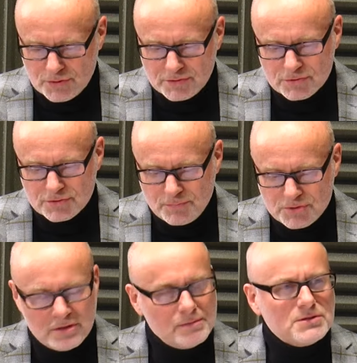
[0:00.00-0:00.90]
Której już
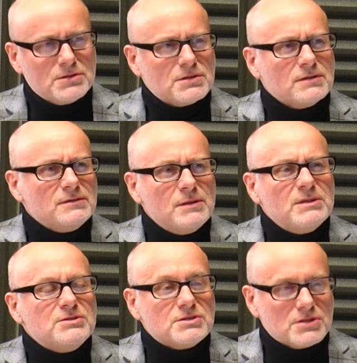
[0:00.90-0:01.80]
później nie będziecie, nie
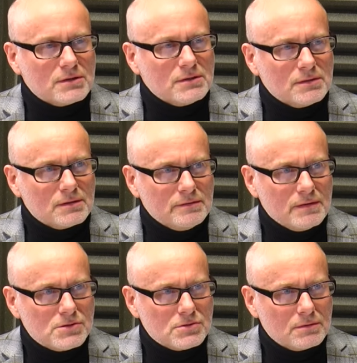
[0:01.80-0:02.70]
będziecie
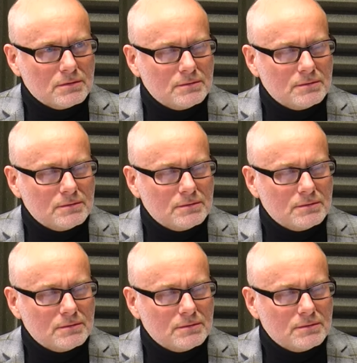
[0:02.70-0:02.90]
krytykować.